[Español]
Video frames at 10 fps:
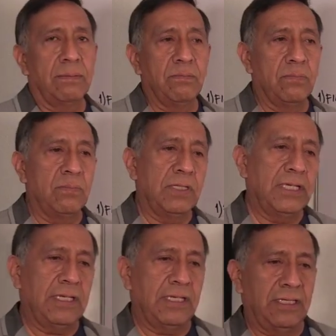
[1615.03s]
mm,
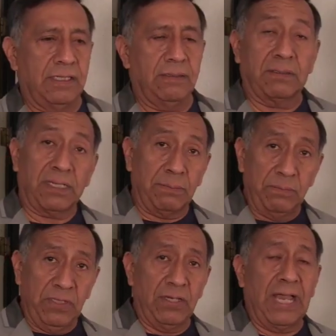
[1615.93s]
eh,
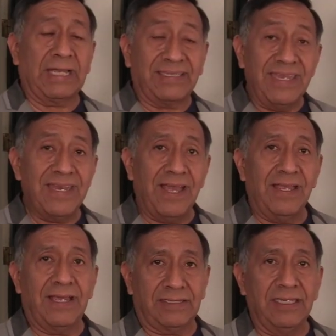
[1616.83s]

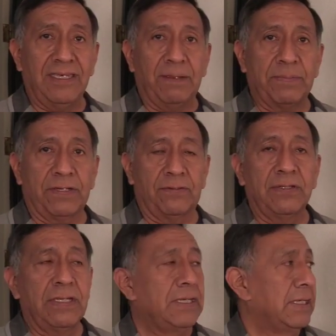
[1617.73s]
actina, actina,
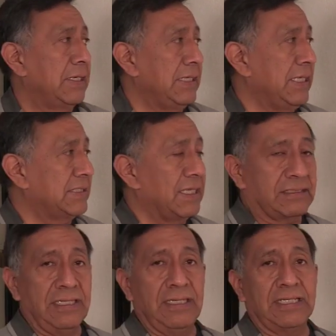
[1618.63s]
perdón, y esta
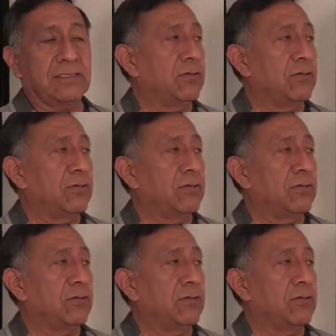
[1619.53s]
actina es